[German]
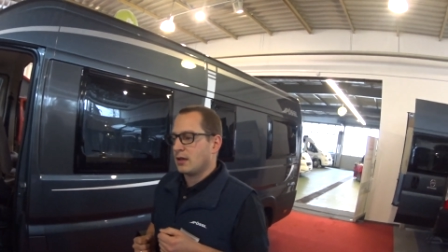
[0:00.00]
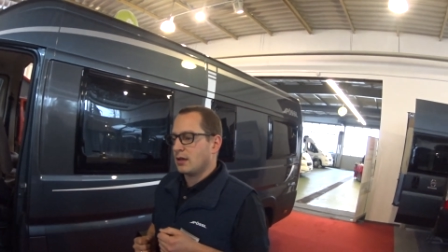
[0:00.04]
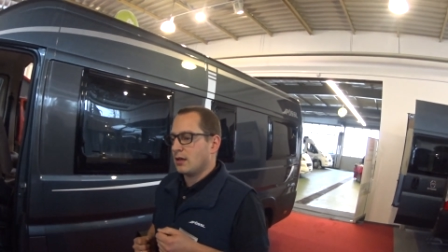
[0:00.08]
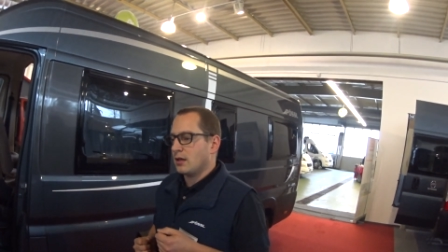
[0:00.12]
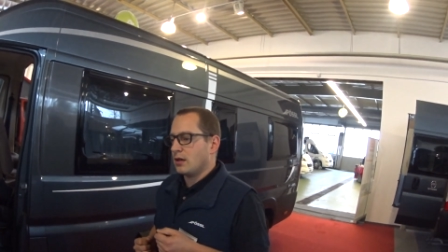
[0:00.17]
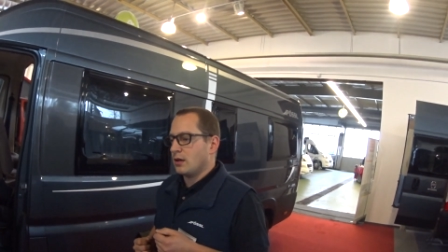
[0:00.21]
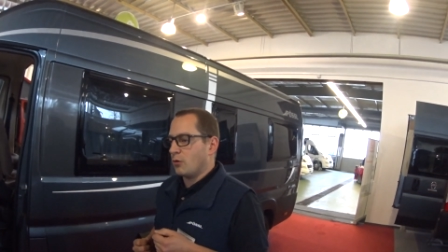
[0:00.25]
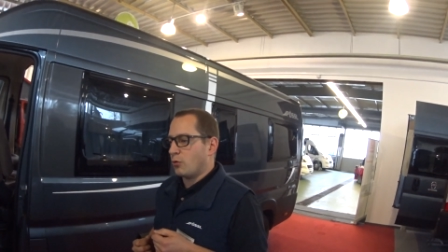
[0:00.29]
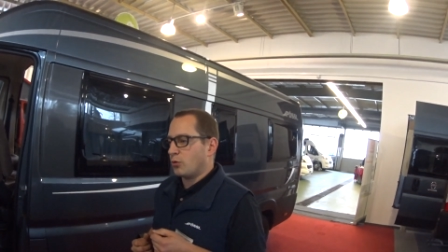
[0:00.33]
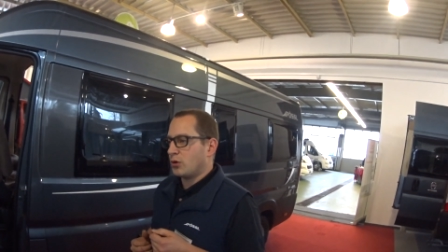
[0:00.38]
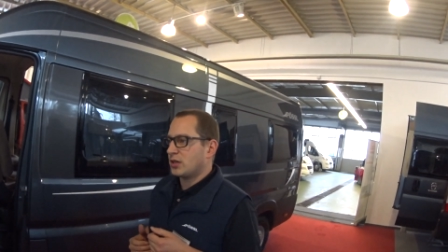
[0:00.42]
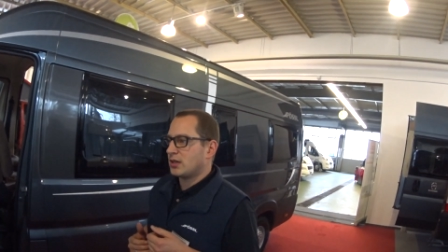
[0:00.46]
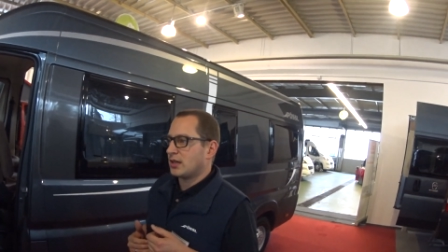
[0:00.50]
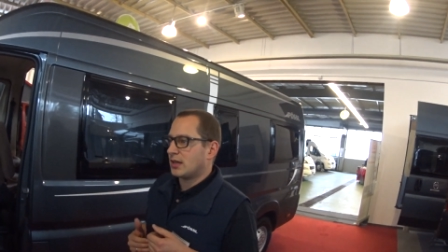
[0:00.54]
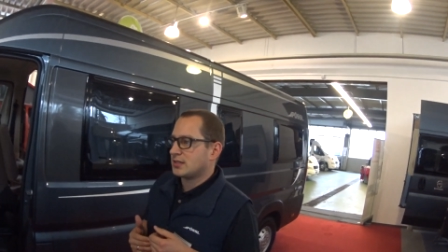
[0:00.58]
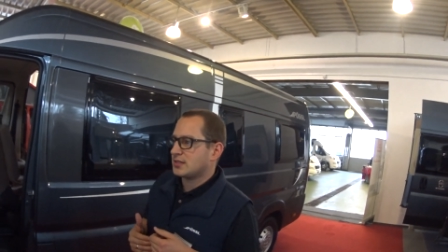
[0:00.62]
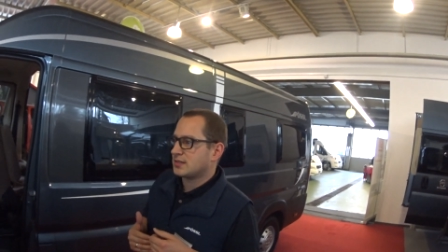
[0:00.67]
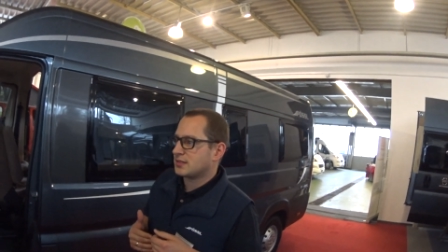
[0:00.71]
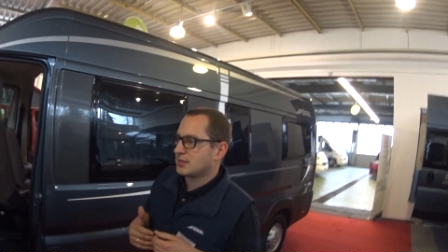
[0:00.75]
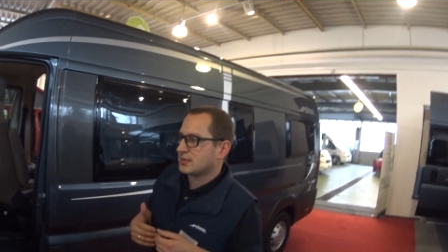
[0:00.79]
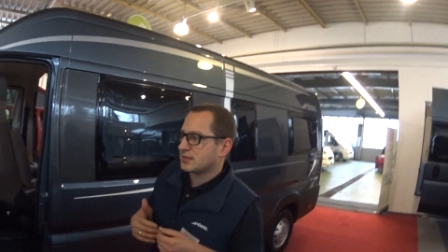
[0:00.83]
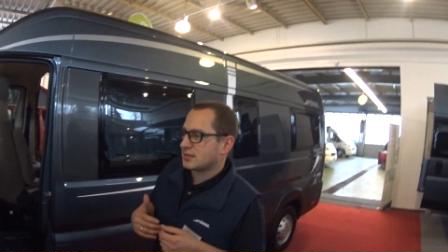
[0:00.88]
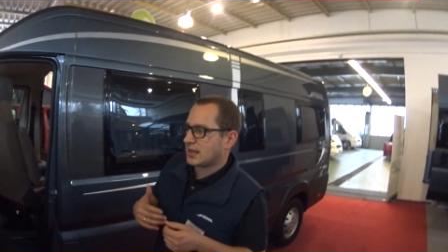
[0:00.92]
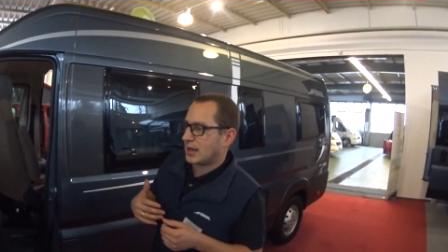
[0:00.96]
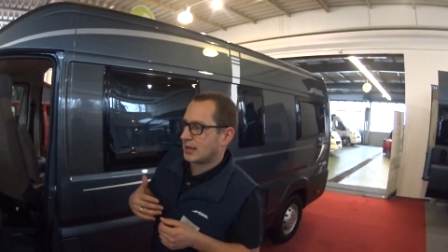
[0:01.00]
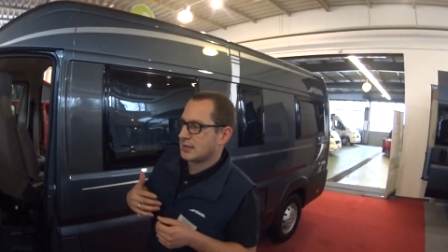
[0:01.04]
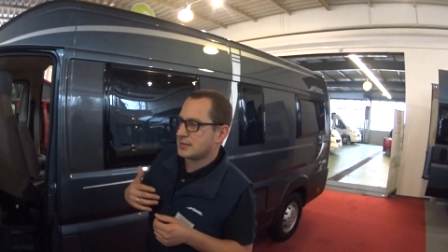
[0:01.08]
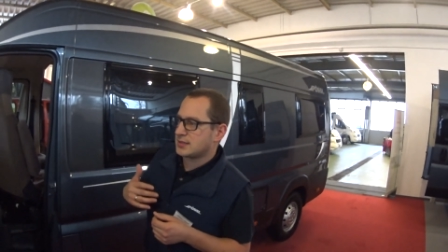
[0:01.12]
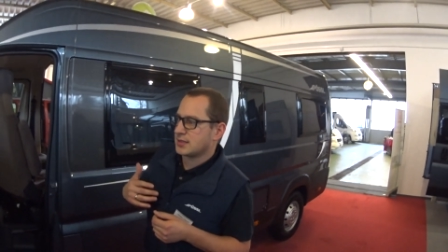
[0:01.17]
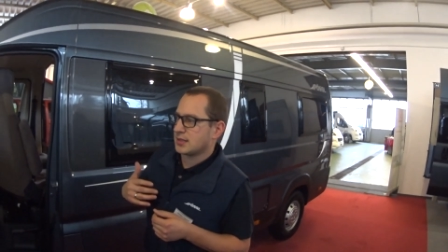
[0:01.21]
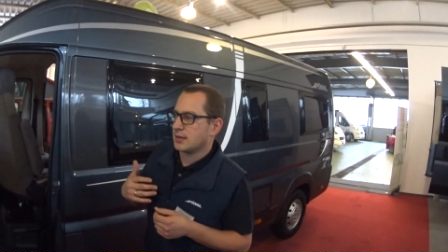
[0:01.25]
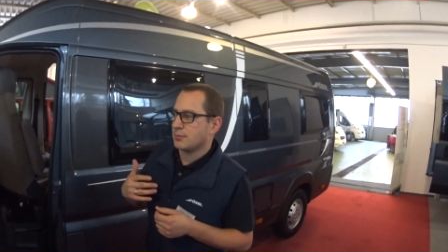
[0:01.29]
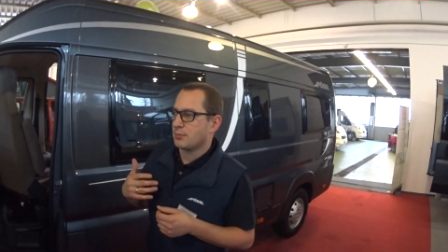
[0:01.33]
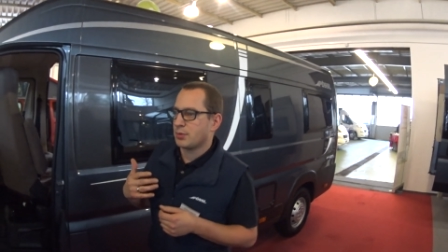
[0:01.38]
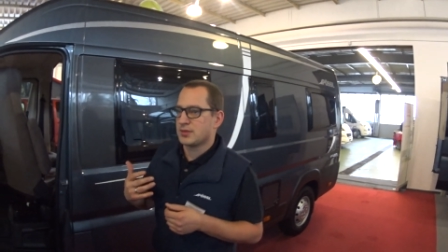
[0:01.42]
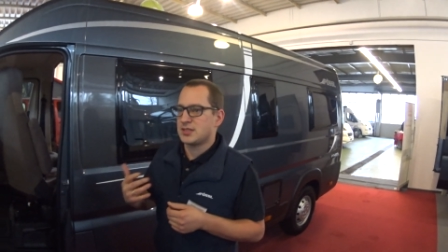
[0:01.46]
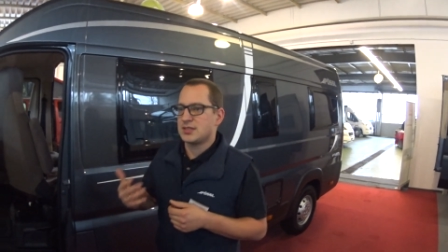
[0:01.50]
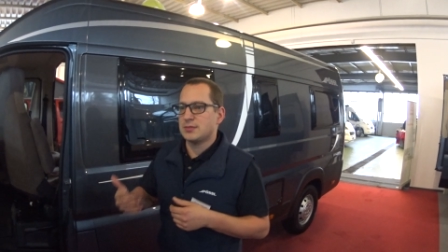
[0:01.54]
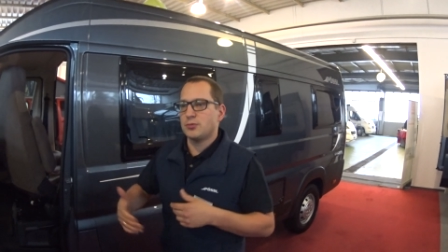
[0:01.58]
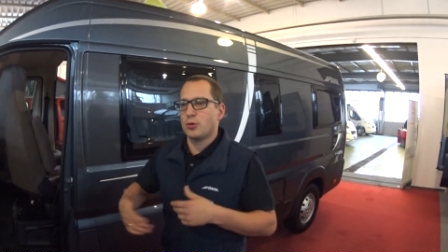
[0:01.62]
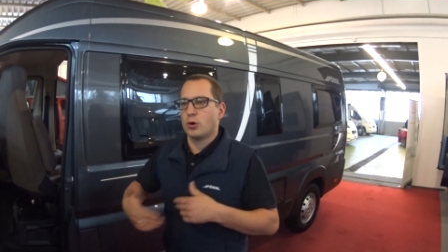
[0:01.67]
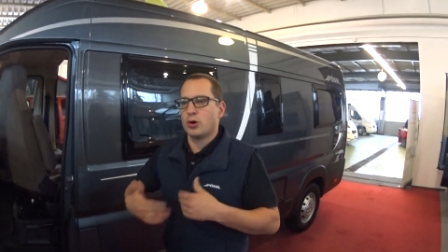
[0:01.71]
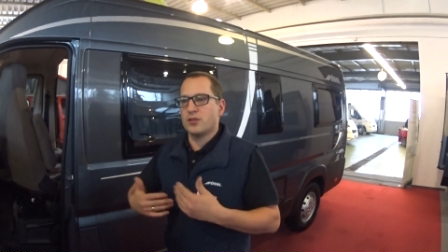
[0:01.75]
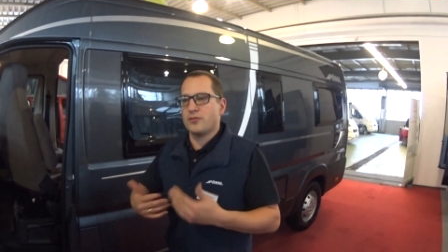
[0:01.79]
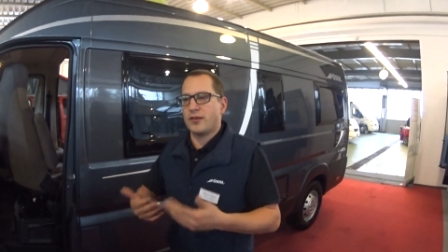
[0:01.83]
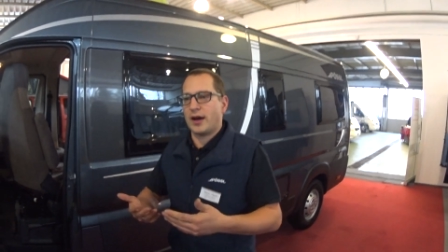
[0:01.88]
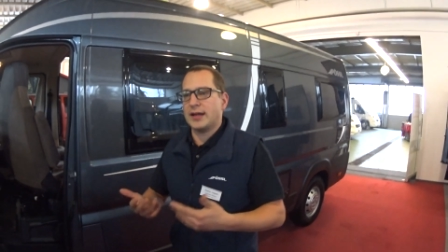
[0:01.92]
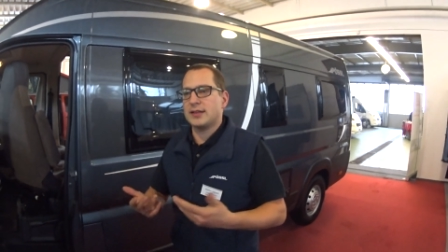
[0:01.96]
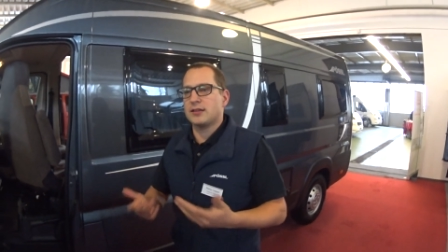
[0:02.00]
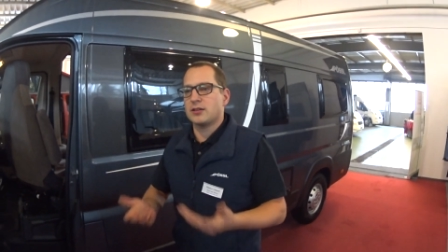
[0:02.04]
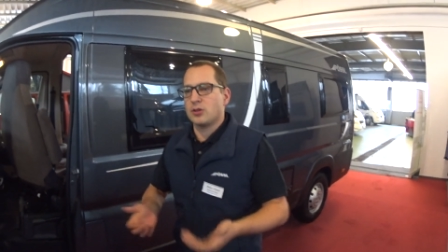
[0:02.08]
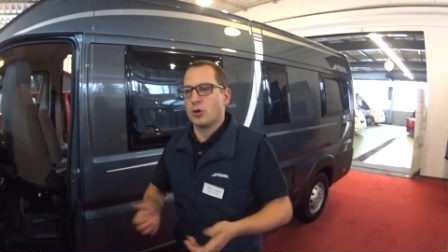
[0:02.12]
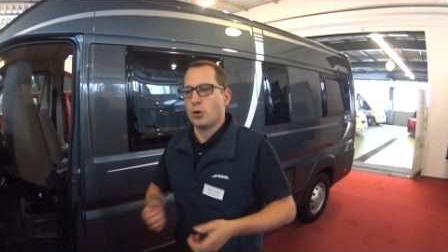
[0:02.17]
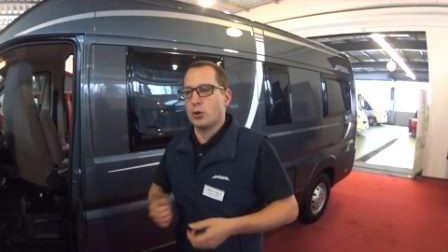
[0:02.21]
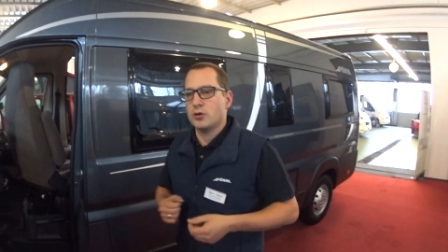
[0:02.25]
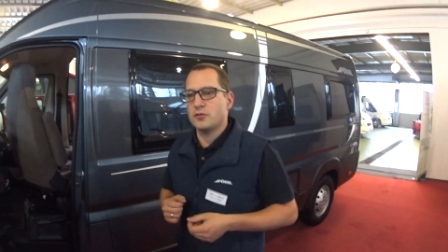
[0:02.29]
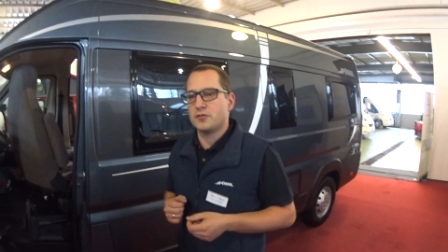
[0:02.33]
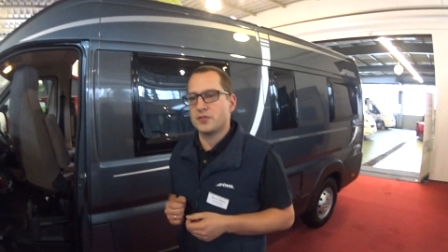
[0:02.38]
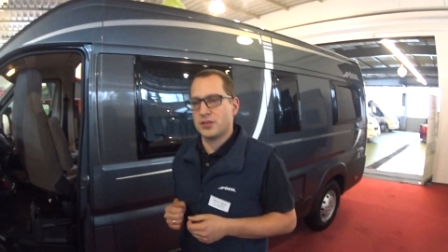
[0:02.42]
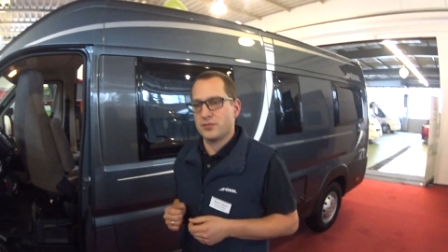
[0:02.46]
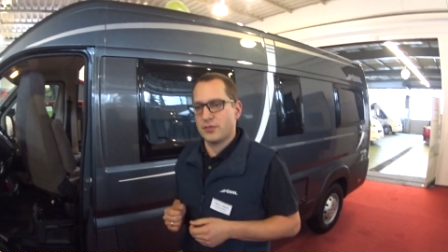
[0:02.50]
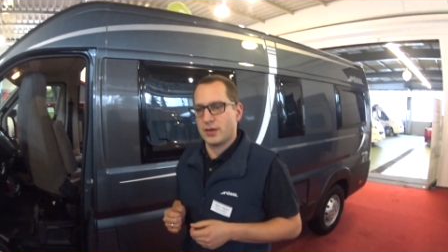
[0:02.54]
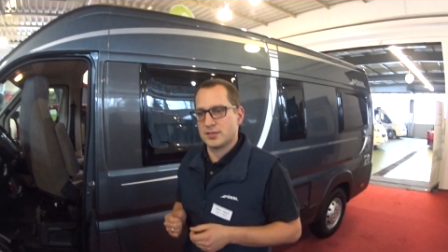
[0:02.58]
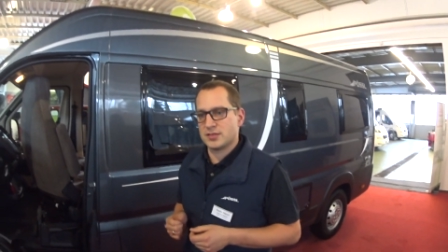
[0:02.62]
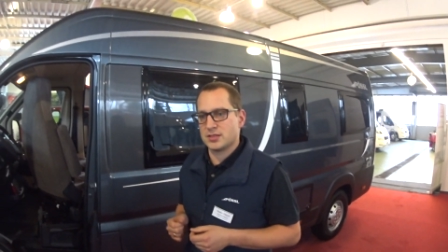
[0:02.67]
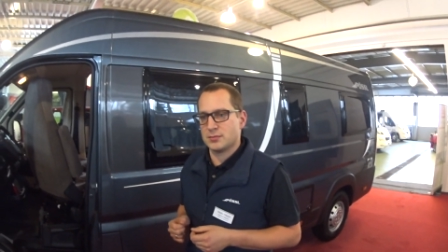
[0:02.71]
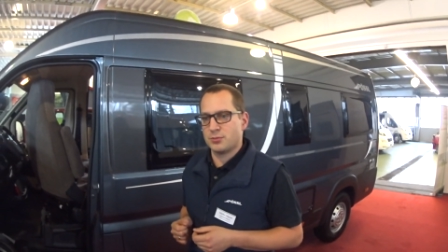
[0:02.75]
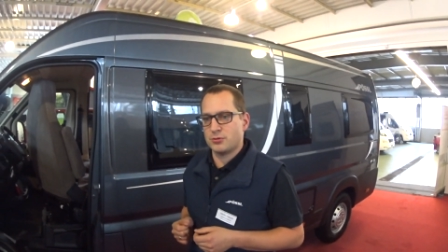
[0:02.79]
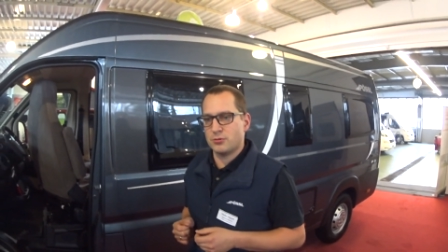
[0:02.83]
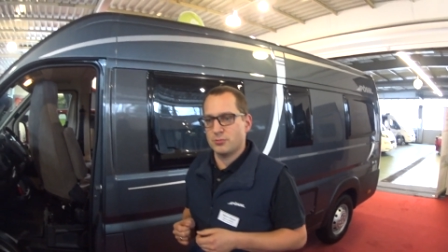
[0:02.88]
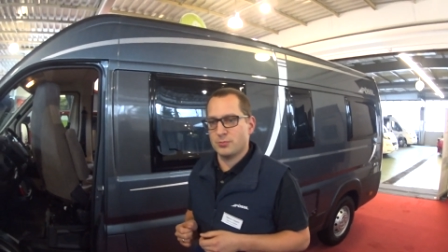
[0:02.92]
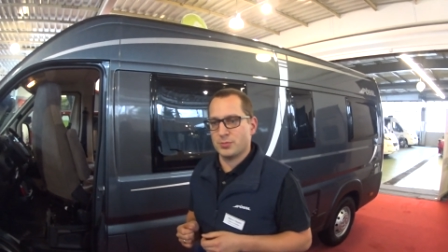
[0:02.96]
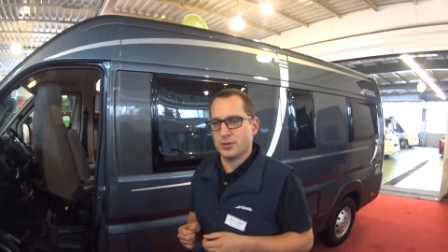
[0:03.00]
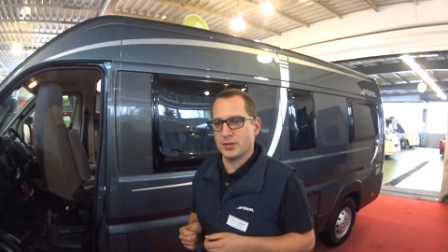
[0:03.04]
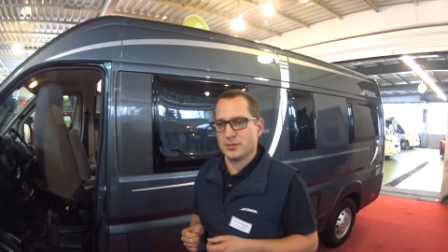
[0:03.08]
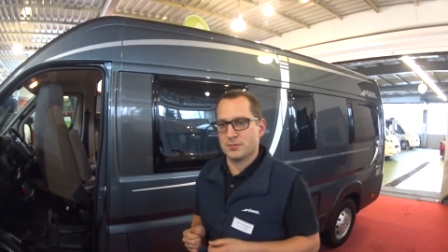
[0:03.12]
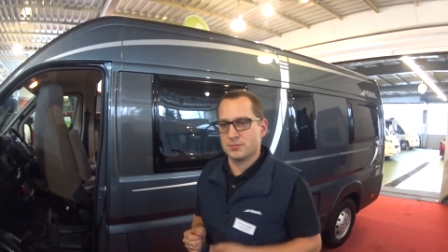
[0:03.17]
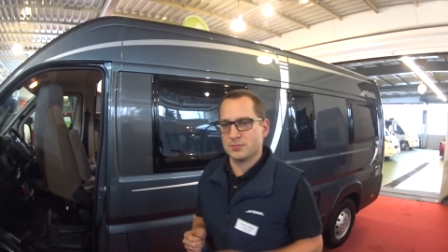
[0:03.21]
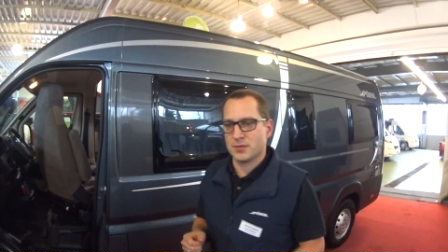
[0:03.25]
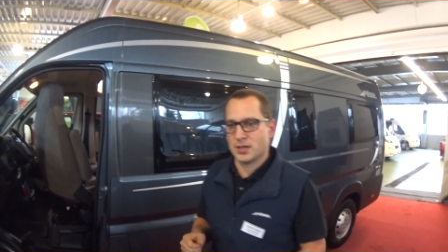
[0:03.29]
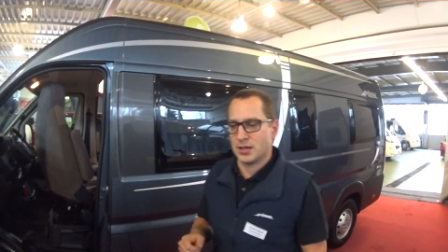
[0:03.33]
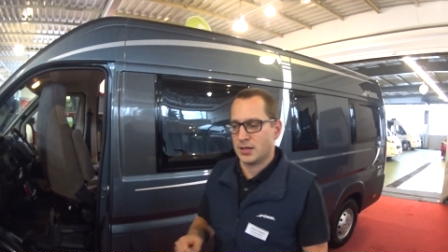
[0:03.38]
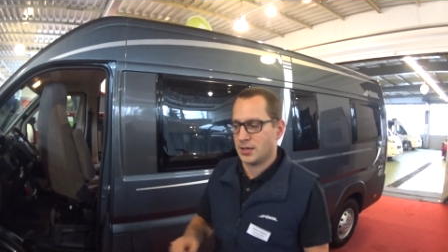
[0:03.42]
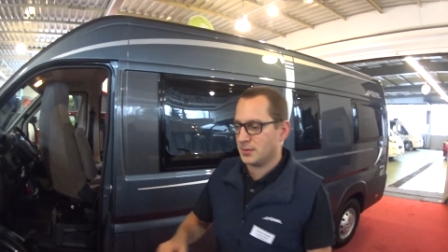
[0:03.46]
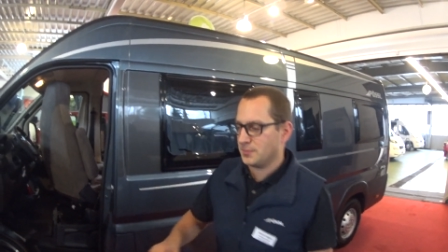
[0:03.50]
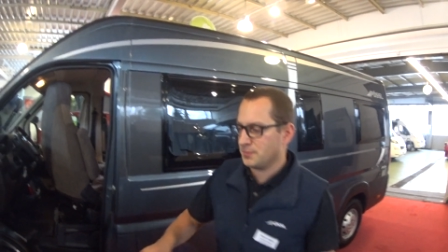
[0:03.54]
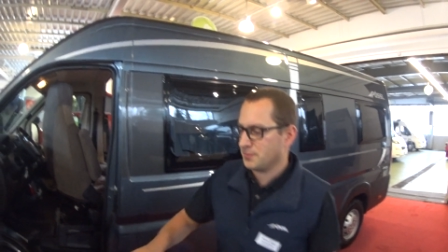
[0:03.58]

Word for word: äh, ohne dass das Ganze im Prinzip noch weiterläuft, die Wasserpumpe. Okay, ja?